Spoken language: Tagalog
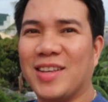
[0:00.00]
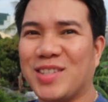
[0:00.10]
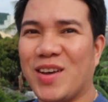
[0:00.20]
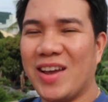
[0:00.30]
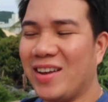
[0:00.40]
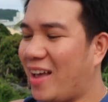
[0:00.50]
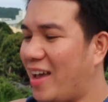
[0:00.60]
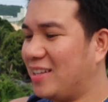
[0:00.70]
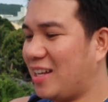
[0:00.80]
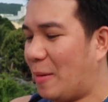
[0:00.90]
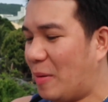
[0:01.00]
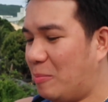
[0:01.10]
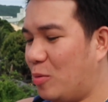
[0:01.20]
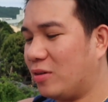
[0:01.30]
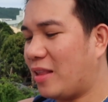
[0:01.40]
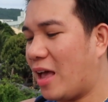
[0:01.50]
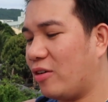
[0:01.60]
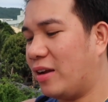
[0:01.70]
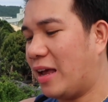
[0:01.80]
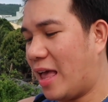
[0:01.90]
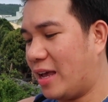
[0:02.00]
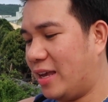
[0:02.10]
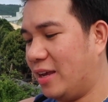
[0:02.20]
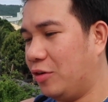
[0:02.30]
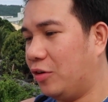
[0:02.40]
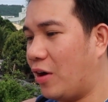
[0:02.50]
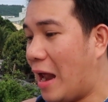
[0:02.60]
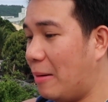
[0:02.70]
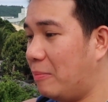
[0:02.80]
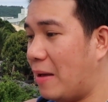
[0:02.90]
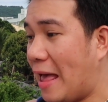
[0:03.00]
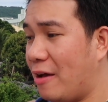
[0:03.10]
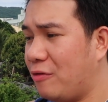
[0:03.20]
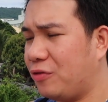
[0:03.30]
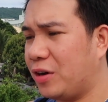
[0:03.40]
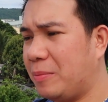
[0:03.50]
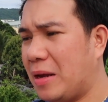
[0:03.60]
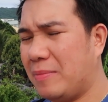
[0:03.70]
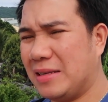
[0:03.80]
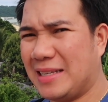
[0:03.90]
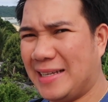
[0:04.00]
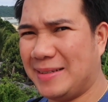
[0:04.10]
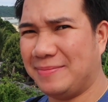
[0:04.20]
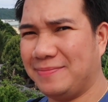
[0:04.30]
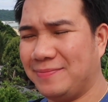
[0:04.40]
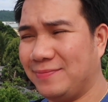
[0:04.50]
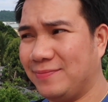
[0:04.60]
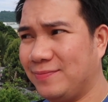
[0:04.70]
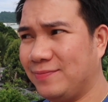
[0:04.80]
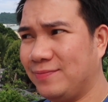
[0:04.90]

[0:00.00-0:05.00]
So ayun guys, nakapag-book na ako ng aking Grab after maybe some